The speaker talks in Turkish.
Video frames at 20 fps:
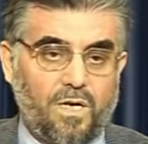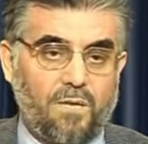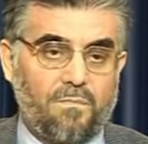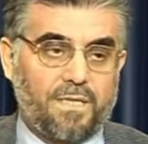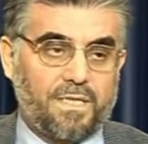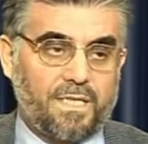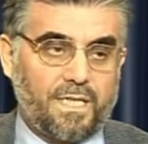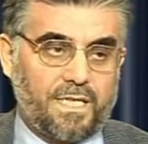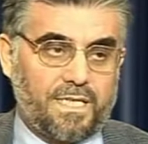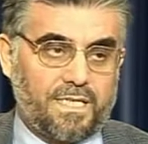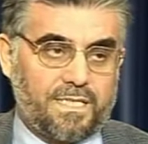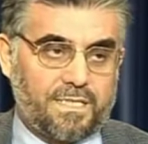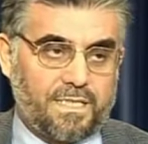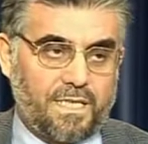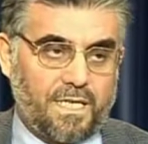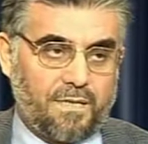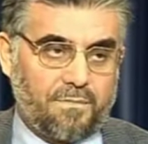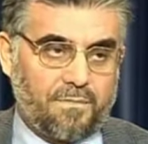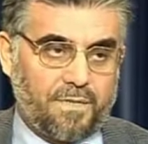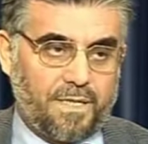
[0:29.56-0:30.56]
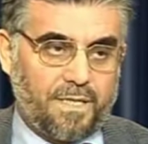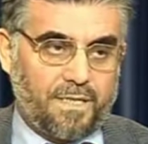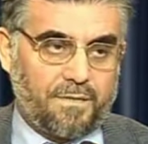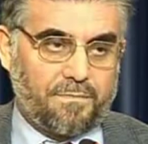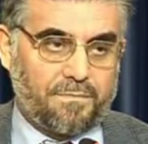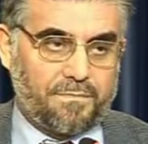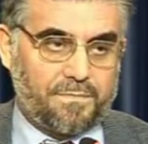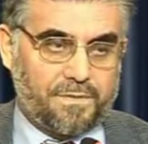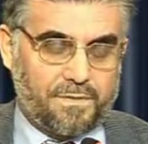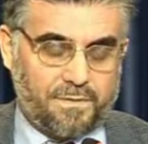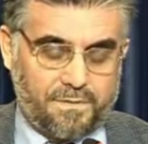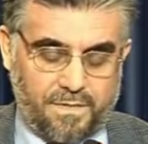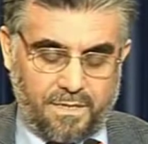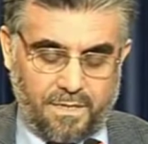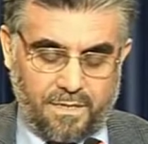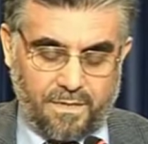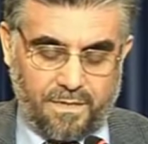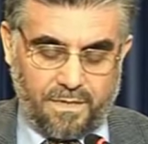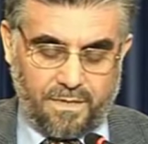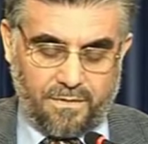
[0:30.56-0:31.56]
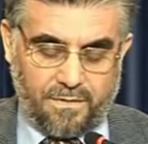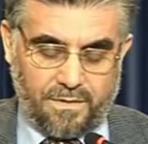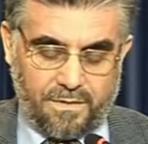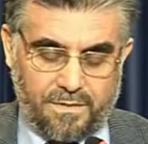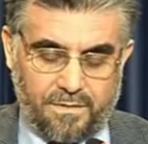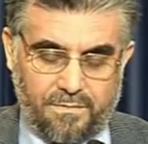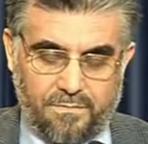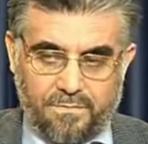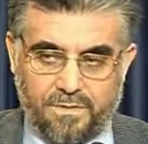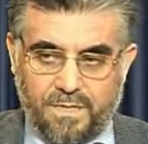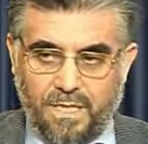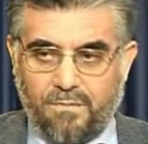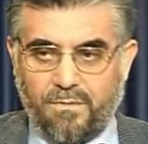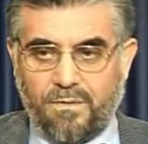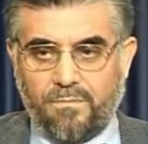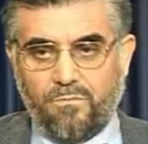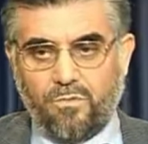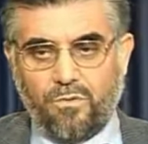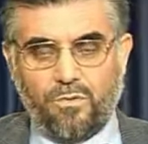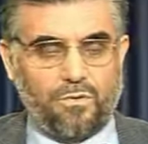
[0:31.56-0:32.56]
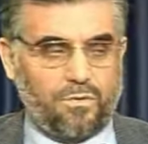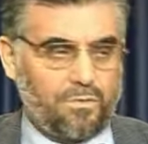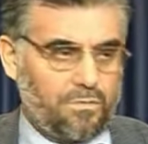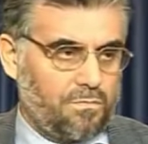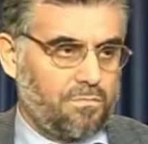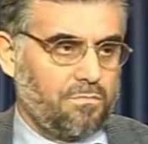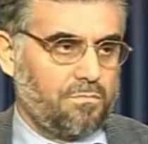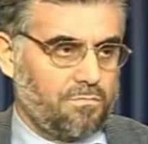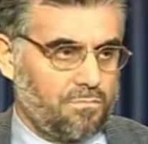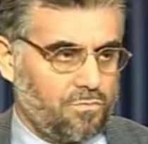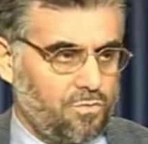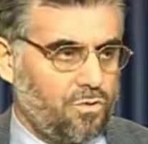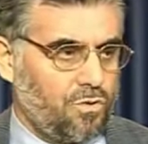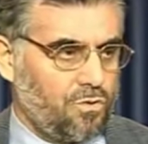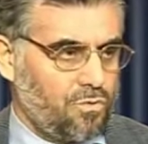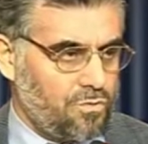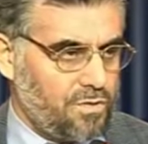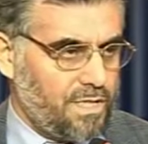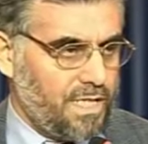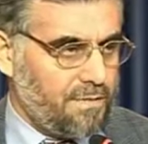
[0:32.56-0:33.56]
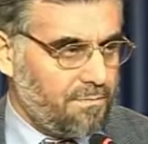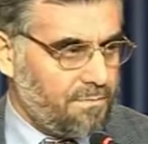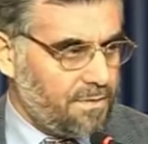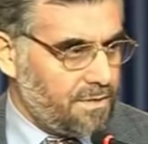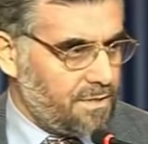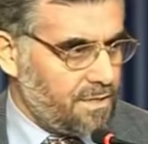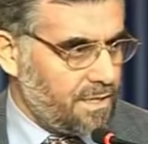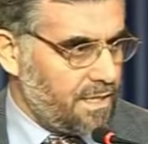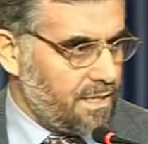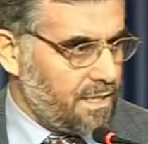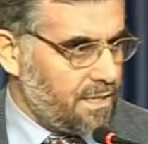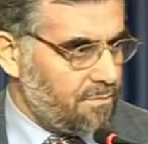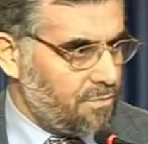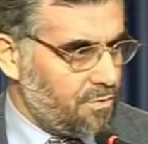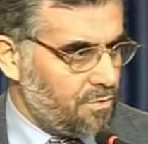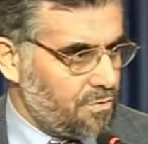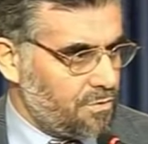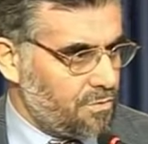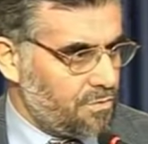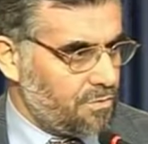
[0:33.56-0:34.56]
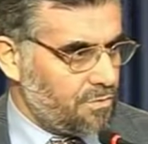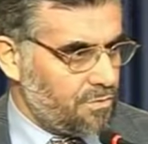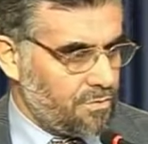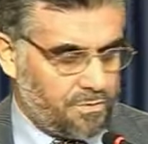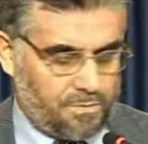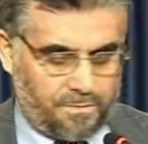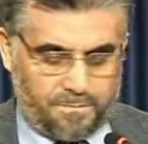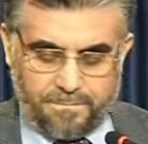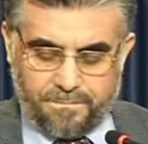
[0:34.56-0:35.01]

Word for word: Muhammed Aleyhisselam yani sallallahu aleyhi ve sellem. Tamam bu çok güzel bir şey gibi gözüküyor.